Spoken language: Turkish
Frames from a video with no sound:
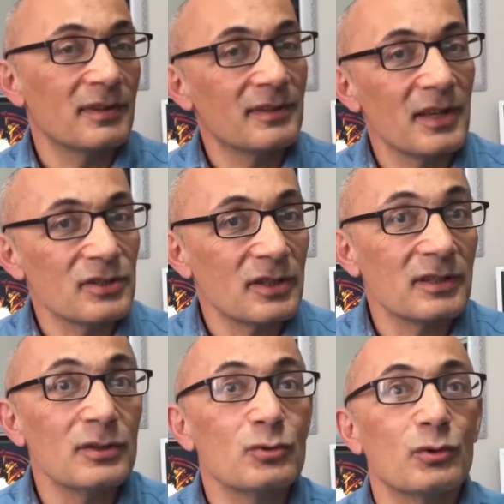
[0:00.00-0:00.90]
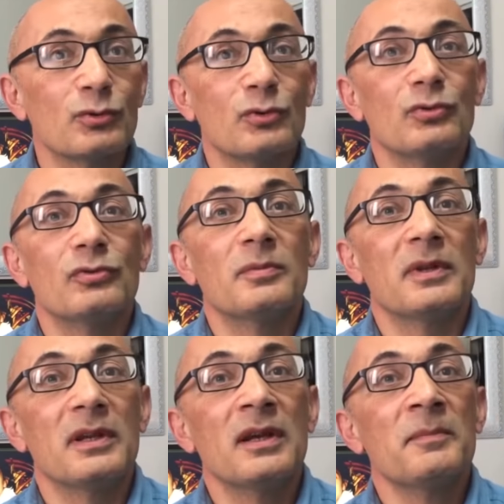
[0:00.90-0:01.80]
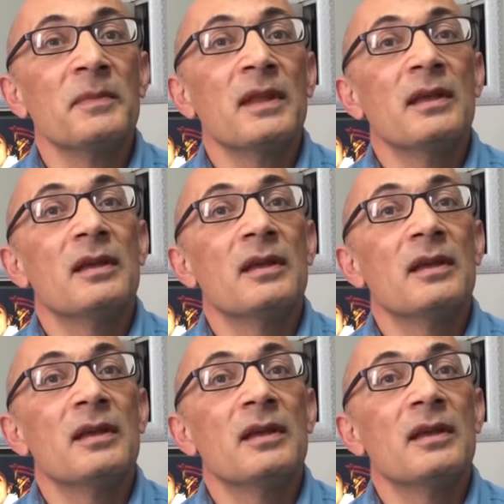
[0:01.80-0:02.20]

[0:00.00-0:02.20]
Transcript: Evet gerçekten çok dokundu bana.